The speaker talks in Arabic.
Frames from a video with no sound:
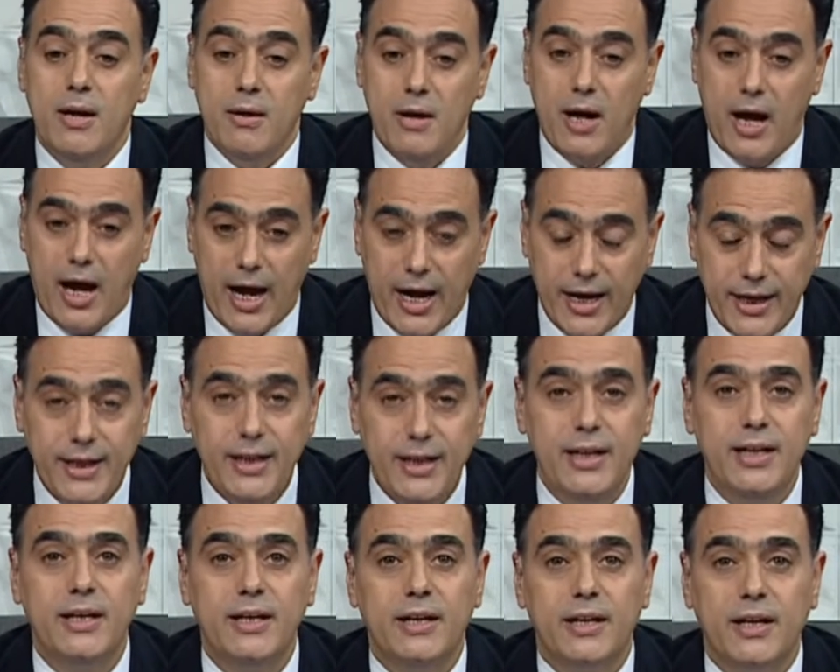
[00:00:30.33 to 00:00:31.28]

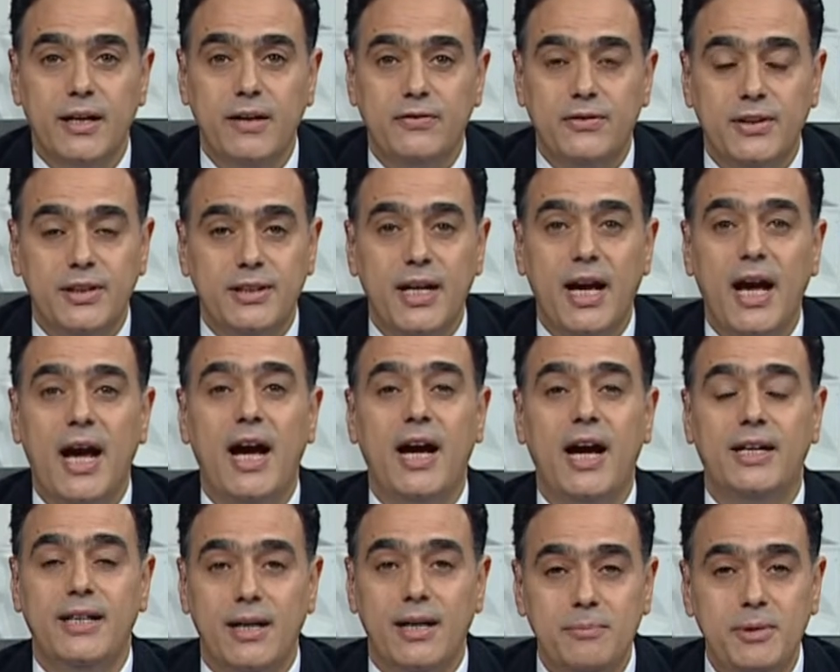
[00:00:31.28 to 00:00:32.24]
حقيقي افتتاح
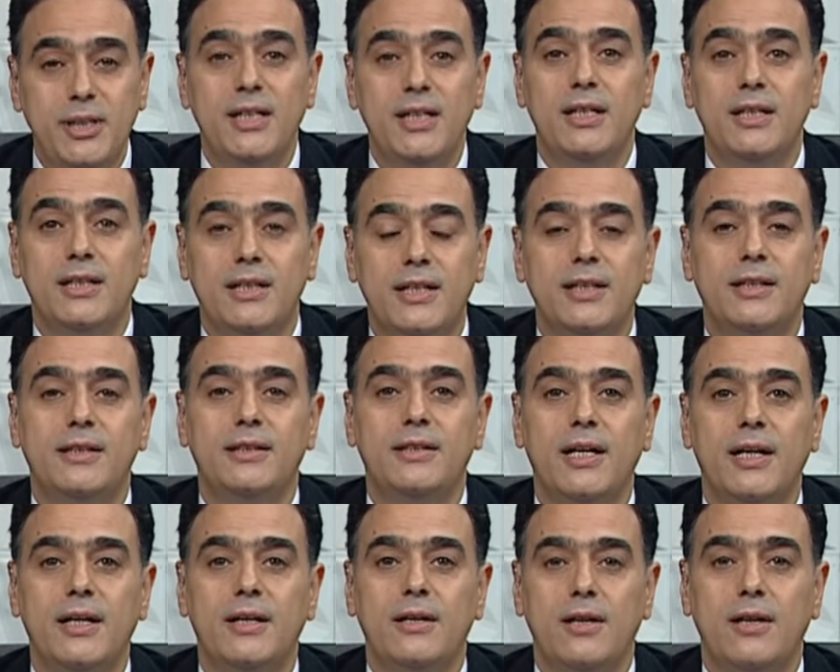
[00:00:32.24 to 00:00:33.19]
جميل
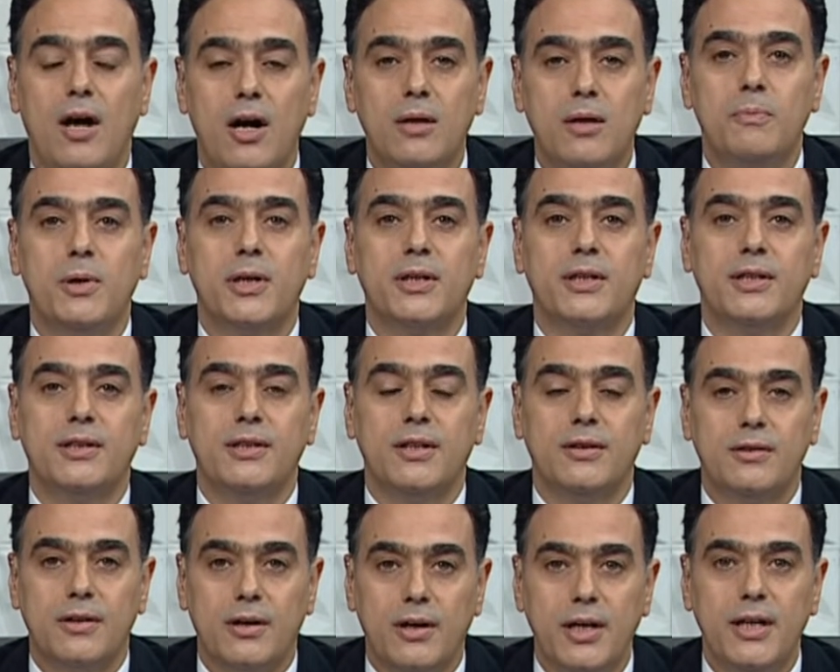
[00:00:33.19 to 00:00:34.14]
جدا لأكبر
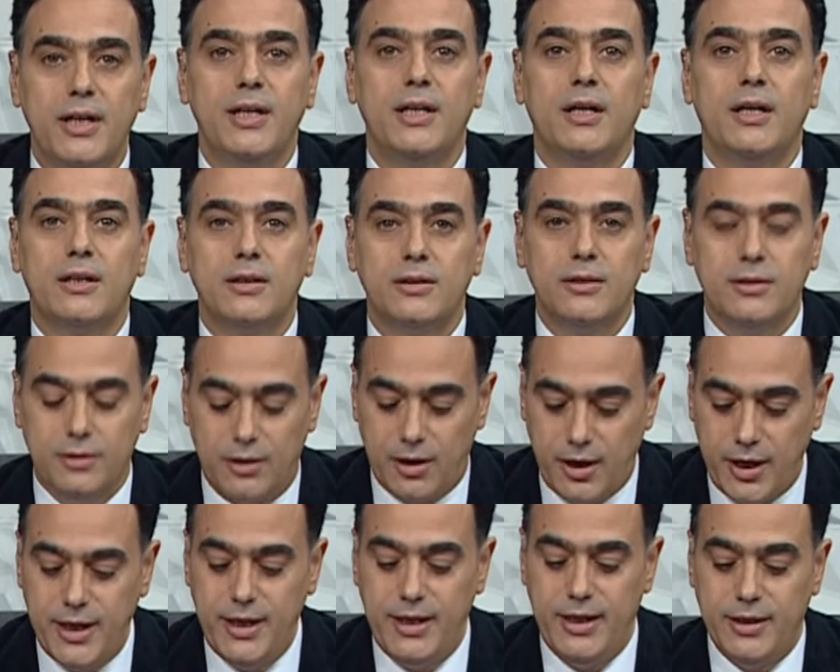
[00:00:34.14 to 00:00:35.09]
كاتدرائية
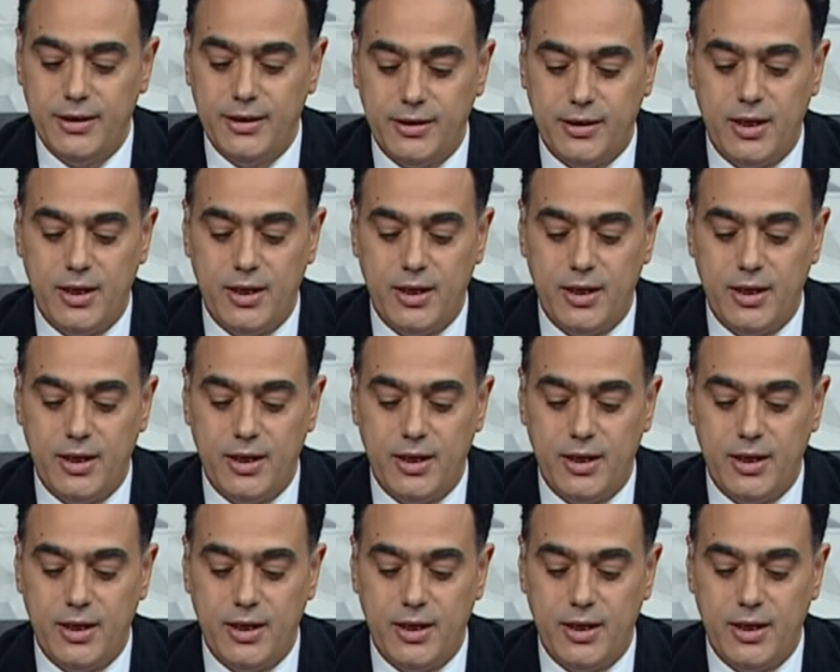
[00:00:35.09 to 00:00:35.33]
كاتدرائية